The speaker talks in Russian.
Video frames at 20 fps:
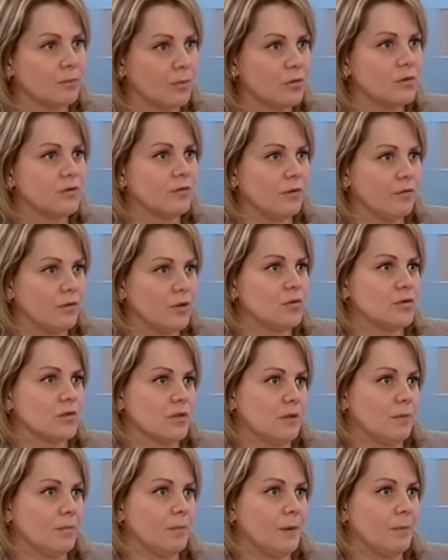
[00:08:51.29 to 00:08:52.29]

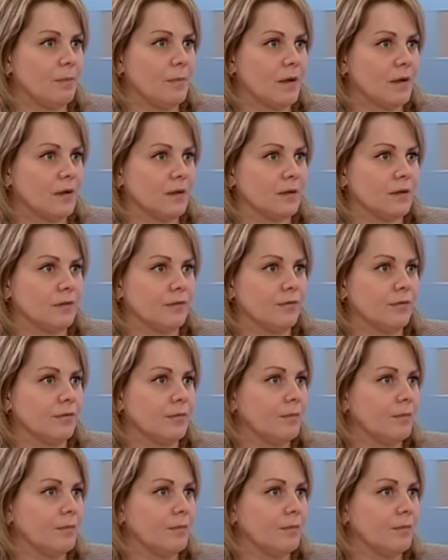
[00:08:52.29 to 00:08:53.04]
противовирусных препаратов.